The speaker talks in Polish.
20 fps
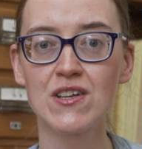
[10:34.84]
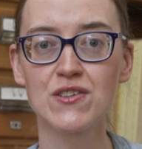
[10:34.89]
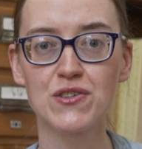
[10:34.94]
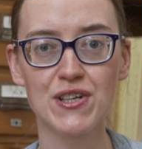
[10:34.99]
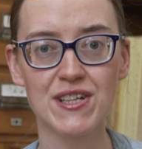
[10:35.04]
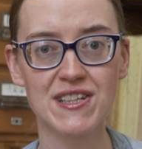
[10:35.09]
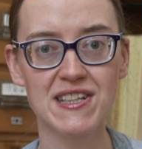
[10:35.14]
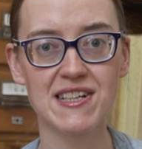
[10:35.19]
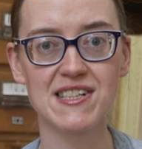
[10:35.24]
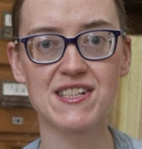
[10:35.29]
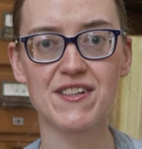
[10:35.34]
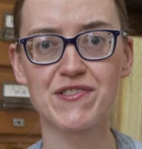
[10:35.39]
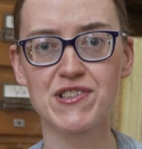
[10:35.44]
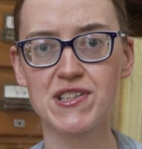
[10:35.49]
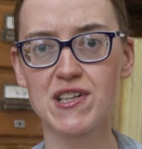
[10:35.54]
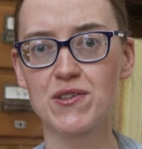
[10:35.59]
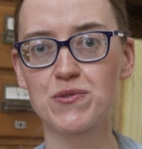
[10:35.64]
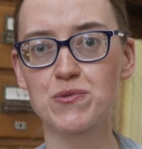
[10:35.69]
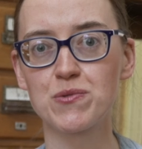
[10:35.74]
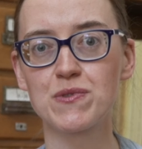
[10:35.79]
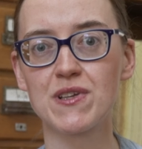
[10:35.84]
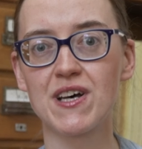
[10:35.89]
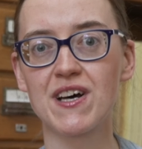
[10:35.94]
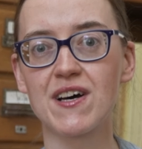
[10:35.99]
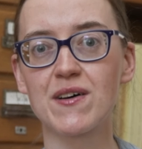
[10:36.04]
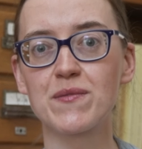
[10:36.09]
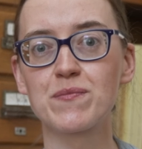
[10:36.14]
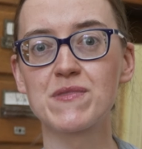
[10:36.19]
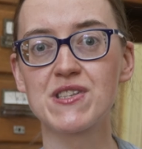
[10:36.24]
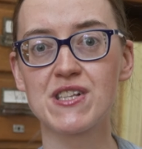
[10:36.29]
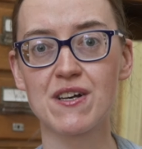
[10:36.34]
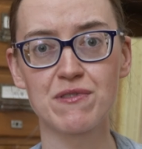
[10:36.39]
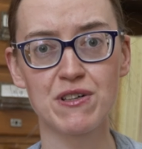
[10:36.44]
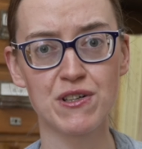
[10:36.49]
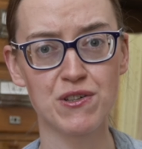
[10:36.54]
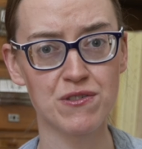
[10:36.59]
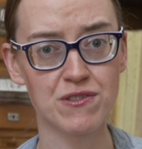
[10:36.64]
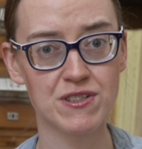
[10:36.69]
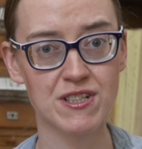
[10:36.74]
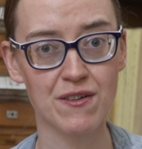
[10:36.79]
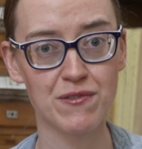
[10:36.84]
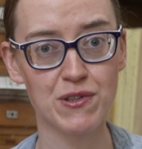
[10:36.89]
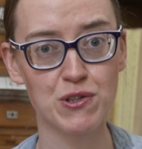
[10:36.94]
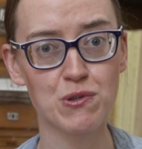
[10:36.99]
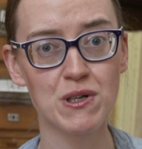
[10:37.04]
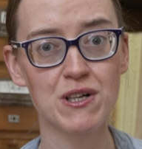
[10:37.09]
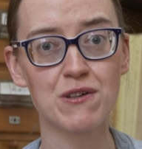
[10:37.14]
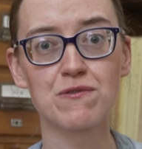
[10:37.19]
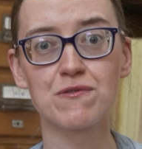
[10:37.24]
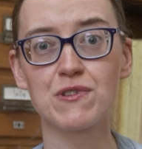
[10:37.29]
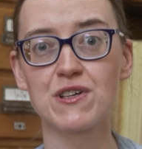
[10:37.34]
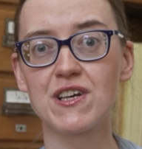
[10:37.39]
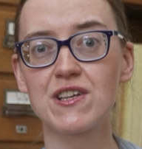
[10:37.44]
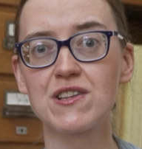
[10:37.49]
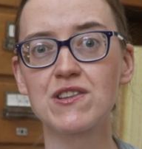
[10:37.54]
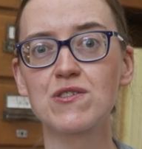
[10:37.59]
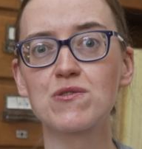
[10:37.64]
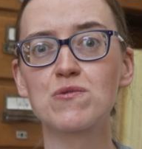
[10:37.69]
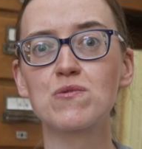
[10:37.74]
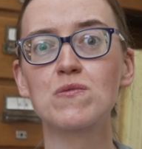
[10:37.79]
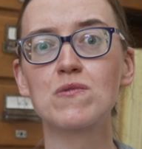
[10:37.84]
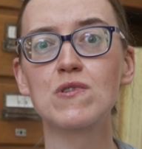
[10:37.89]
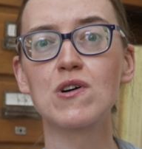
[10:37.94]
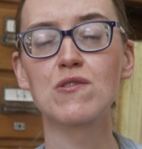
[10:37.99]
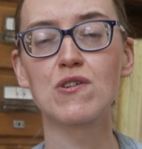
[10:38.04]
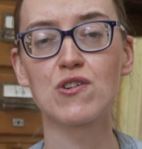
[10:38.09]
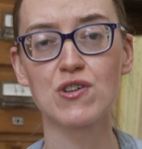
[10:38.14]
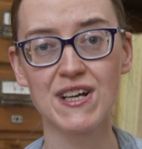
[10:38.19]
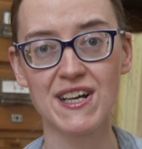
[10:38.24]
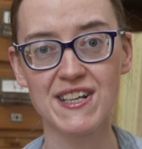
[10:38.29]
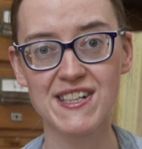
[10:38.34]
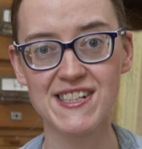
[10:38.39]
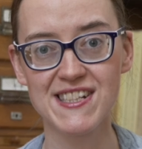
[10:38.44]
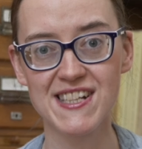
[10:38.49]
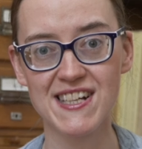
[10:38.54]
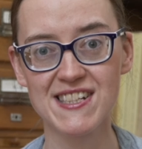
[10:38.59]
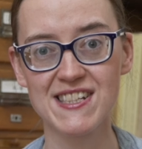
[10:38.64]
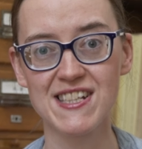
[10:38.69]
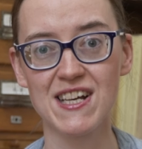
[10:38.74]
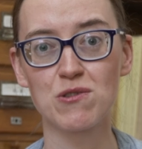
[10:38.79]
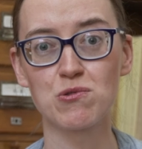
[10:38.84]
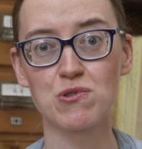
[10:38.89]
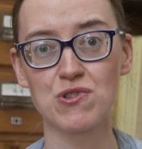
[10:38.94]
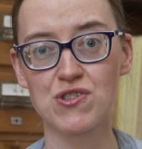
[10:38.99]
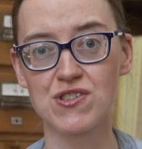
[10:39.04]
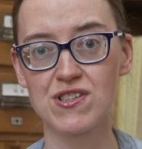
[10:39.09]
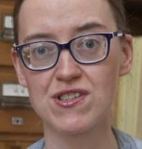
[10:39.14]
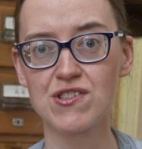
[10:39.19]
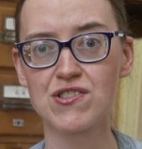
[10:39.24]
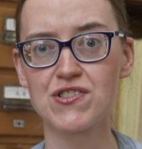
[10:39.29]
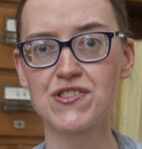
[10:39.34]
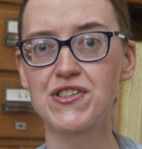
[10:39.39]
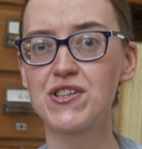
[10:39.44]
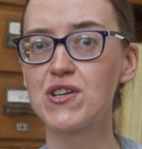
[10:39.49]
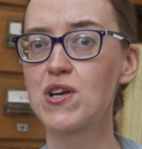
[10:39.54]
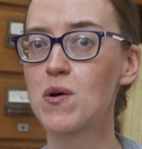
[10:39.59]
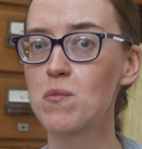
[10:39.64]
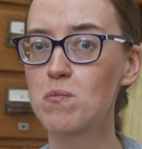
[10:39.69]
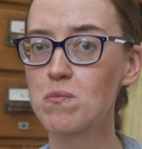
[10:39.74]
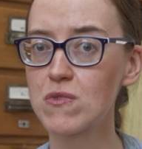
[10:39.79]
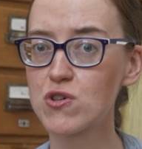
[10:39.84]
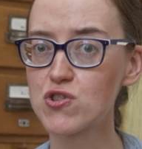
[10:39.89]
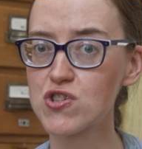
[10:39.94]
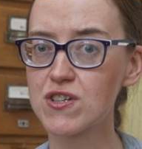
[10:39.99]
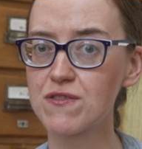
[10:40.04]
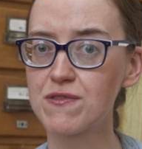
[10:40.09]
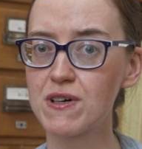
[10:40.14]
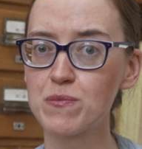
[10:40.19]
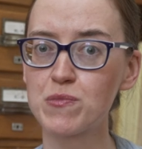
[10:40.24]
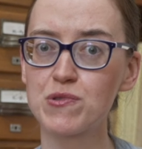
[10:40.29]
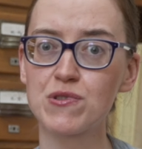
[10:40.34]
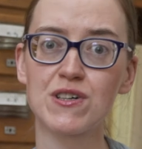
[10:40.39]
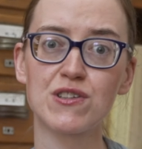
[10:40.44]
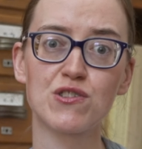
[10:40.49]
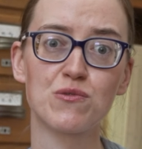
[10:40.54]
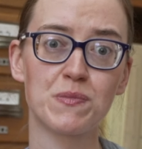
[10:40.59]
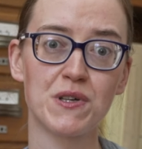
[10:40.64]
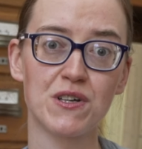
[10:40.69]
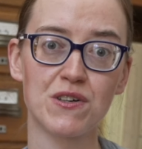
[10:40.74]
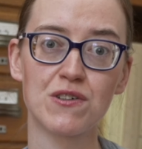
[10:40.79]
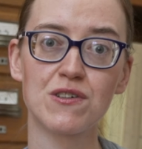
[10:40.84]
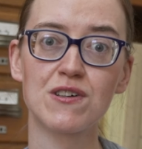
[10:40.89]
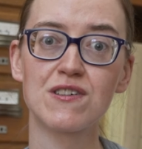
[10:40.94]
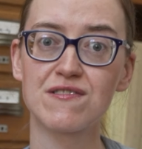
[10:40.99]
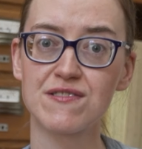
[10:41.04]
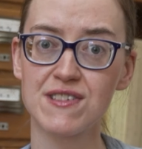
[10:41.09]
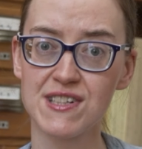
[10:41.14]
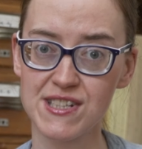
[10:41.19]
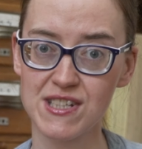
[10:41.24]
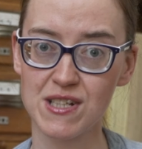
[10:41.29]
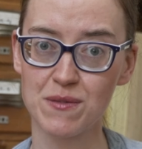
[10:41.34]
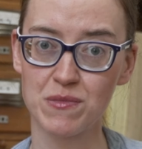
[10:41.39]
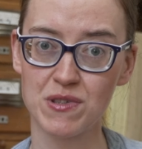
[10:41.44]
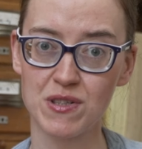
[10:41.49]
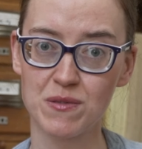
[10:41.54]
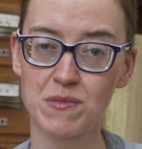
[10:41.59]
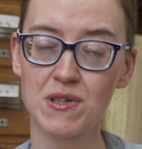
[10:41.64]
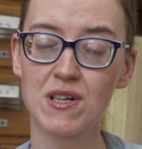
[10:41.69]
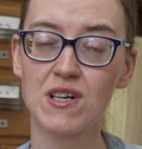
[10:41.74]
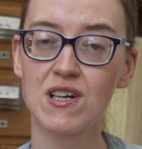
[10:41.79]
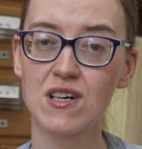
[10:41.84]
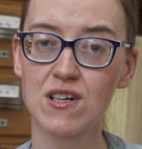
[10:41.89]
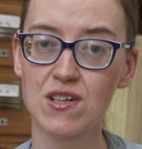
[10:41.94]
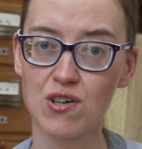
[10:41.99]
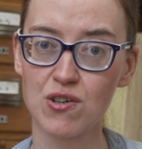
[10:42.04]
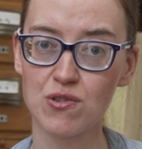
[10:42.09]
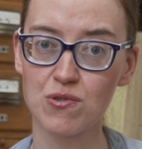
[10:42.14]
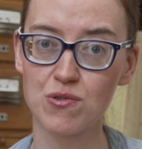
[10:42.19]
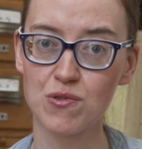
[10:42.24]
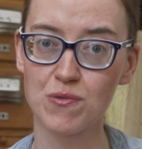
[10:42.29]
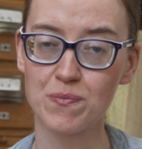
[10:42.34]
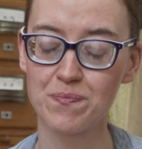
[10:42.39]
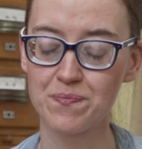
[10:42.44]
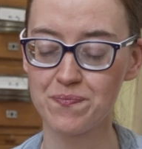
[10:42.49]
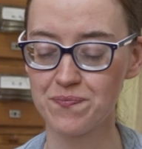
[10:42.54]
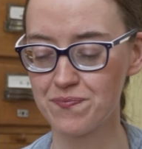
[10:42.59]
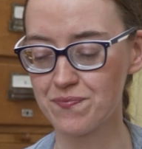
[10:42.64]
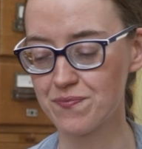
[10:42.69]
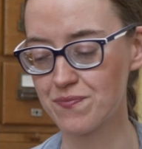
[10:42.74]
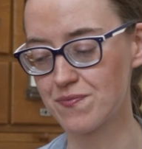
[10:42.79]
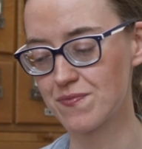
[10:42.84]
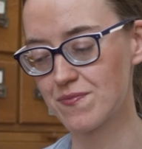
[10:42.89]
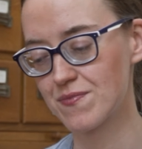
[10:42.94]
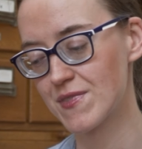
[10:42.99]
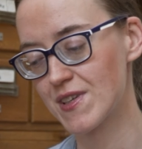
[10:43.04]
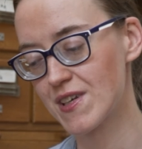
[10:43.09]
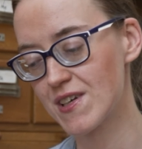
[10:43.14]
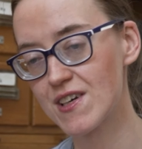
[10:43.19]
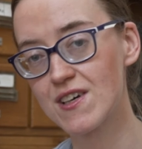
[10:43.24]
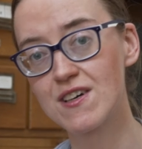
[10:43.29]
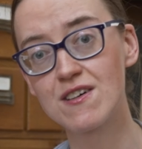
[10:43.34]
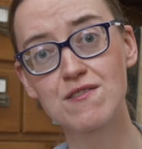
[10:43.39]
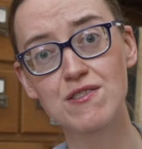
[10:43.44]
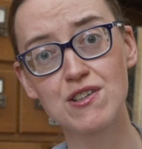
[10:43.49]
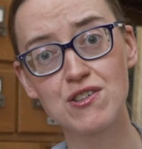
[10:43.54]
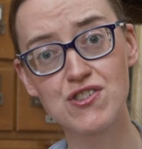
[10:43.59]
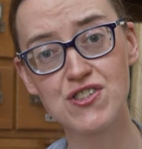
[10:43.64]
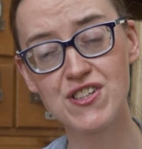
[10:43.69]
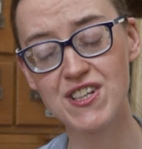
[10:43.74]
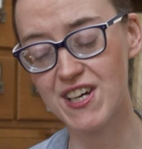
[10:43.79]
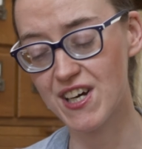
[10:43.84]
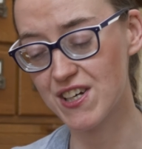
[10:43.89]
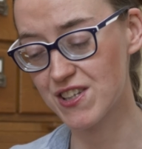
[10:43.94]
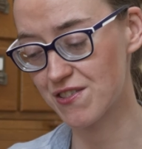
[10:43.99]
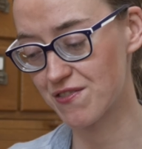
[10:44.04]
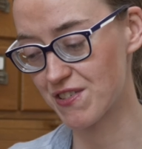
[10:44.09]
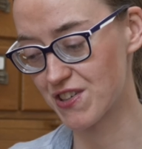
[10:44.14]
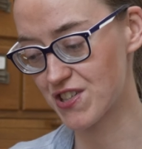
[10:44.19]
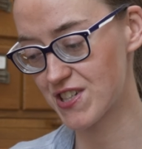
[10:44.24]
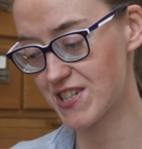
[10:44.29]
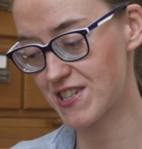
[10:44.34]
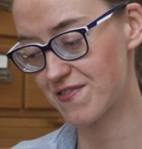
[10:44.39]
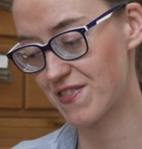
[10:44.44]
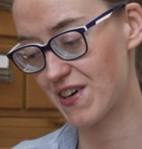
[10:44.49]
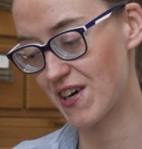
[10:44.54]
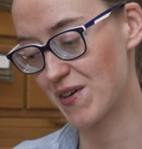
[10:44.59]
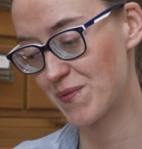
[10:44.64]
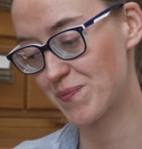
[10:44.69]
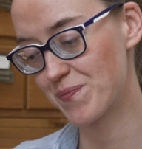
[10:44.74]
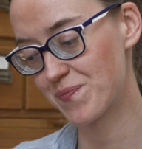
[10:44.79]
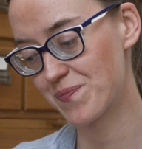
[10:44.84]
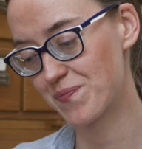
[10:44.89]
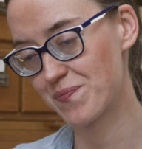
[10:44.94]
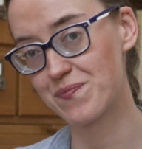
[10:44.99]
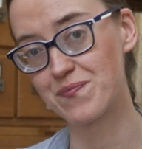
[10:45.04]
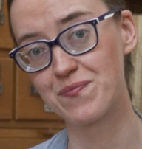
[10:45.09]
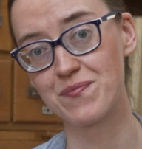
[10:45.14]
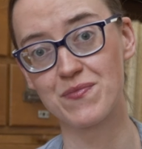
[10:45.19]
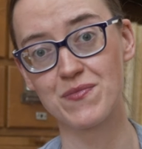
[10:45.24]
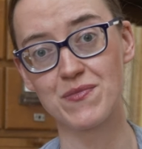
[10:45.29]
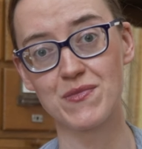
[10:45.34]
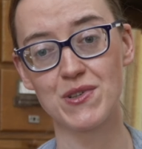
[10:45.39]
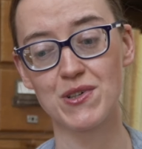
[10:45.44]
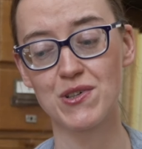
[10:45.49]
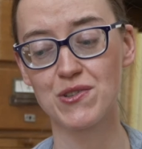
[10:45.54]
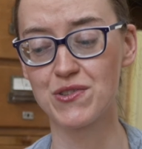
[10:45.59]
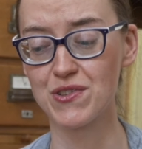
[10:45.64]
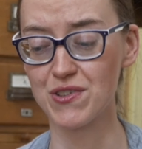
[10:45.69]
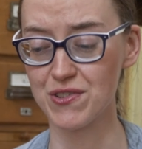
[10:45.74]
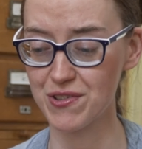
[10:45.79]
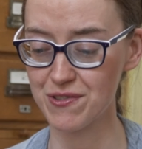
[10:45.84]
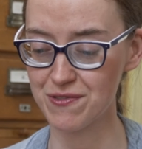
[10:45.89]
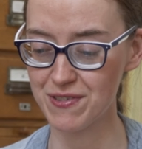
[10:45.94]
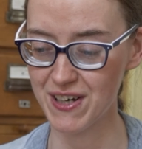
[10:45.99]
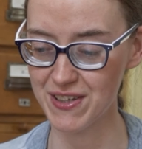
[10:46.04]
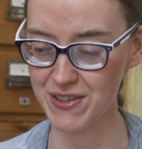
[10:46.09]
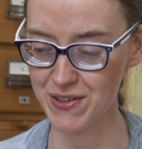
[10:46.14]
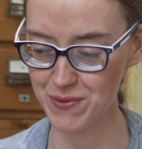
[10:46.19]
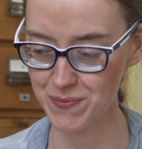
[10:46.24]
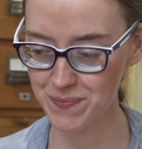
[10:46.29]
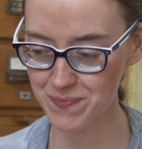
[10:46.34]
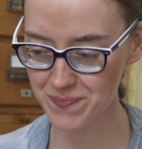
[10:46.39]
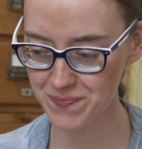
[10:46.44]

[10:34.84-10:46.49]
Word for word: to jednak ze względu na zawieruchę wojenną organizacja uroczystości możliwa była dopiero w następnym roku. W rocznikach towarzystwa odnotowano